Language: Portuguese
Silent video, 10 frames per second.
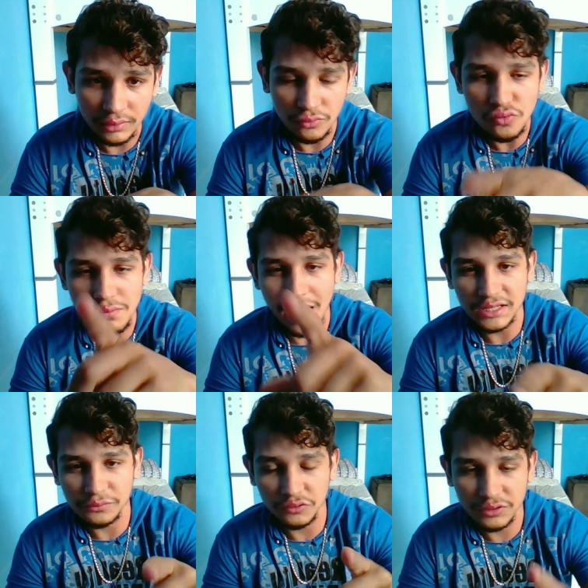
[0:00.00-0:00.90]
O
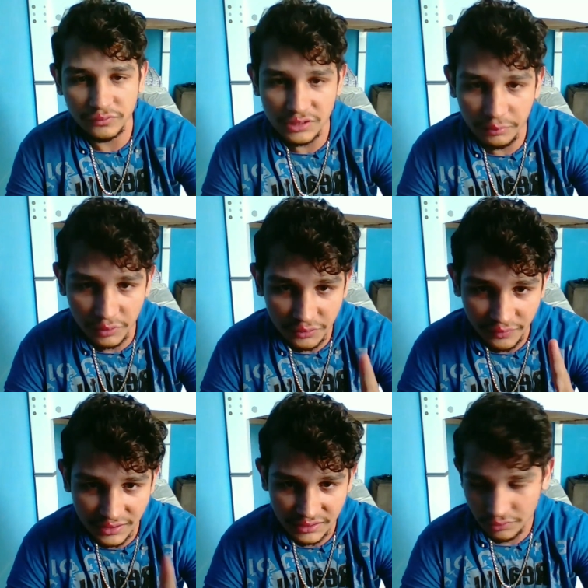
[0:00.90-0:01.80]
máximo que você pode
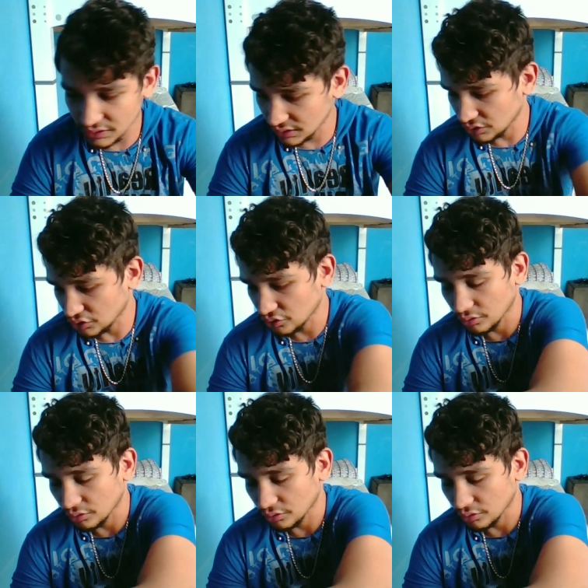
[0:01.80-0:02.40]
fazer é o seguinte,